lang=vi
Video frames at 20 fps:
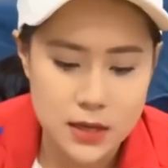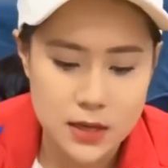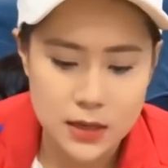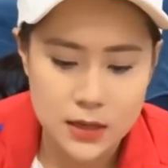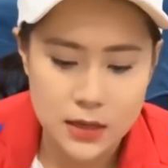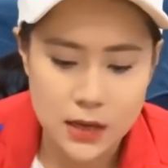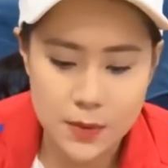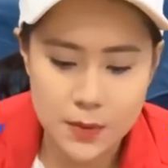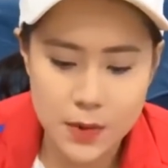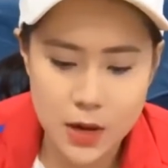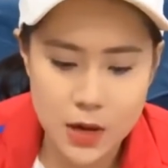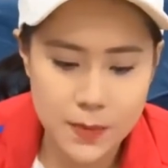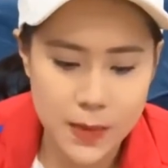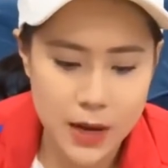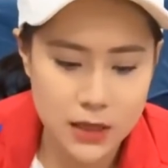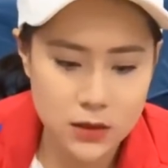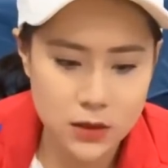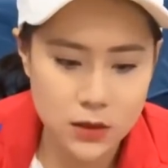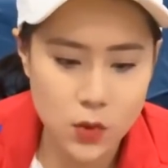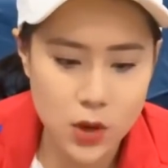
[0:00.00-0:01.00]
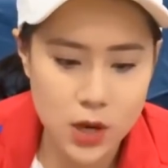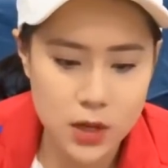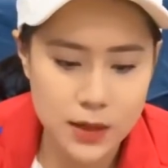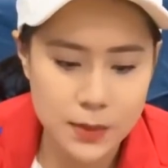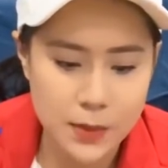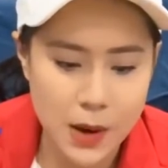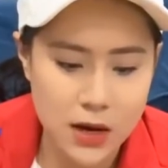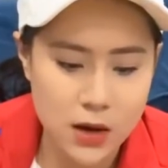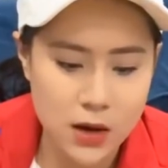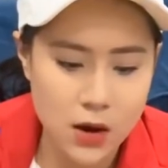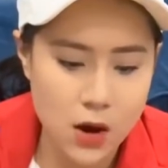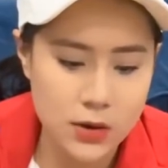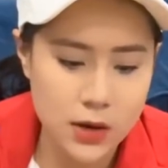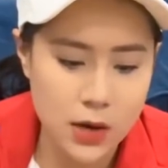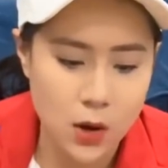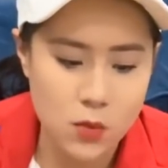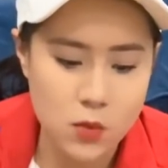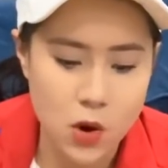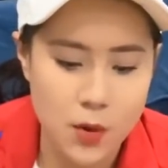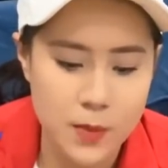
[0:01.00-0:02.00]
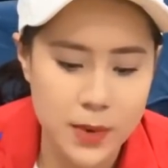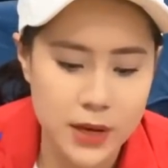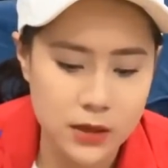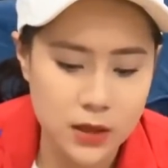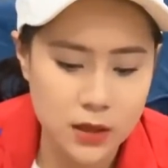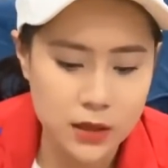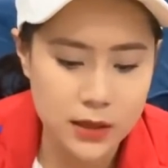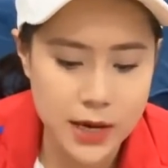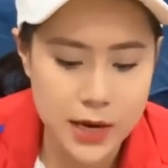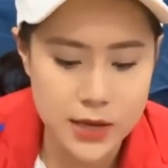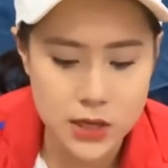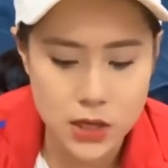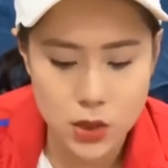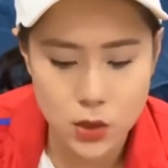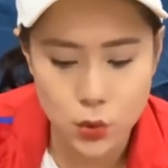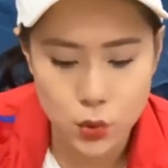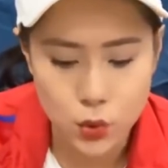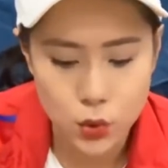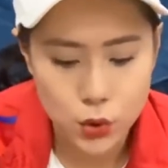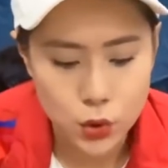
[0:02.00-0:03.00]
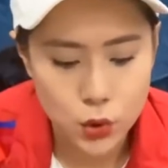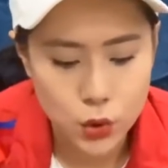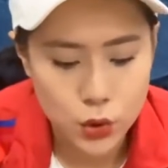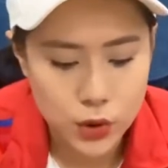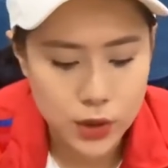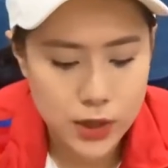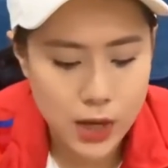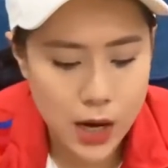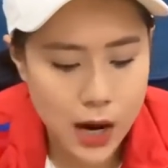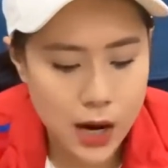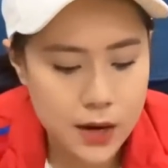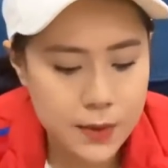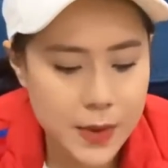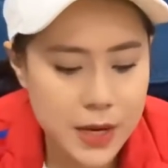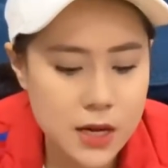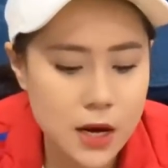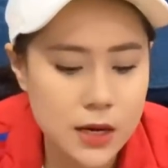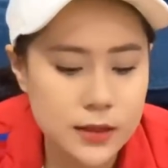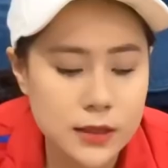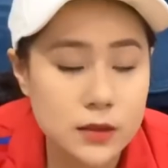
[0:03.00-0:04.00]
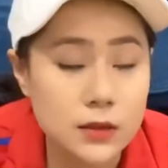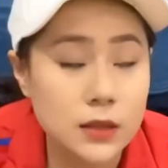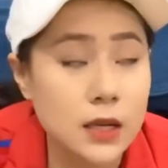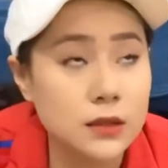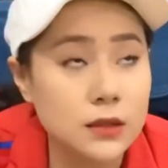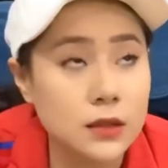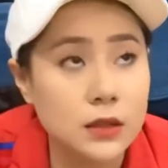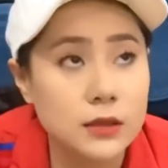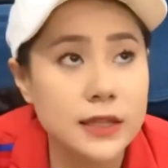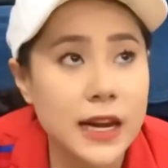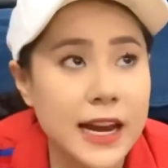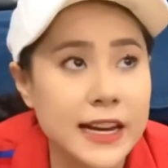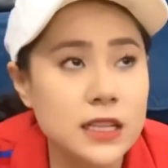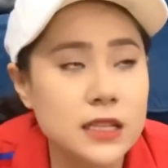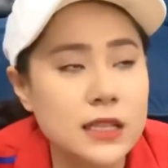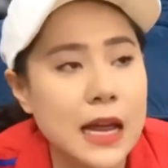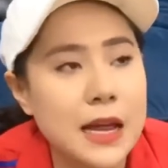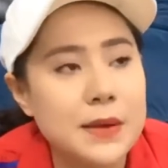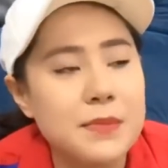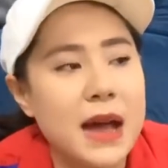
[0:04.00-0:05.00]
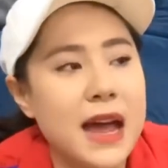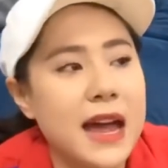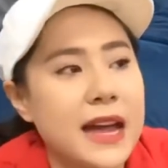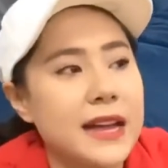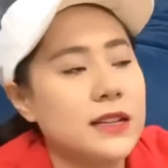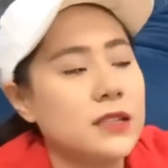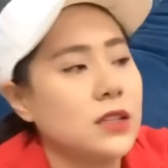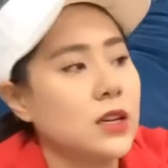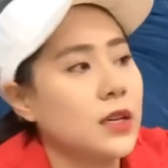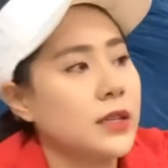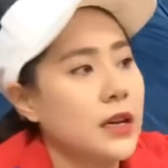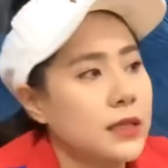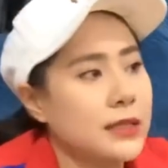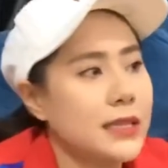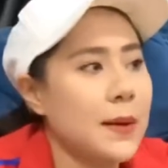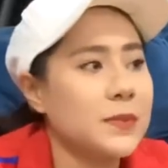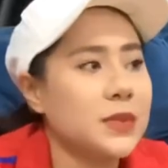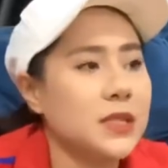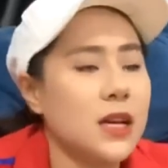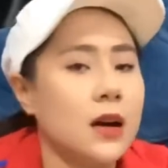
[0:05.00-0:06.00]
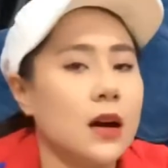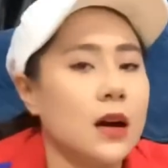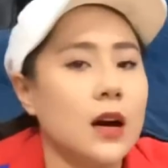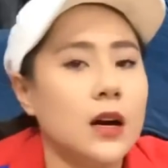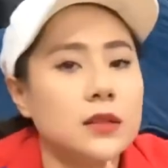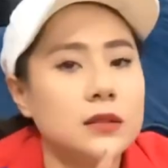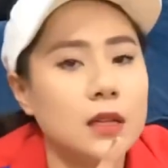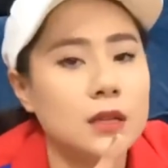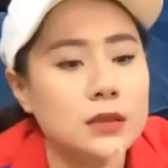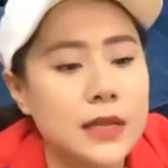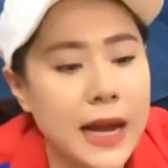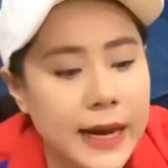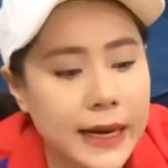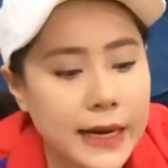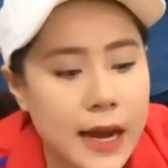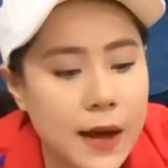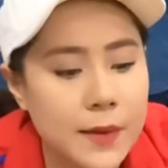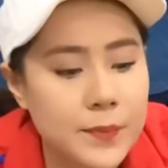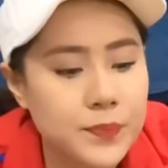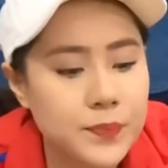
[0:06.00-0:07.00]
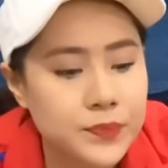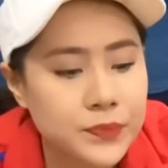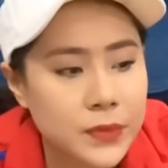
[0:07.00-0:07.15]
Cảm ơn Mạnh Thường Quân bà con đã ủng hộ mình rất là nhiều đó bây giờ từ nay đến ngày mai rồi à, Trâm sẽ ở từ ngày à,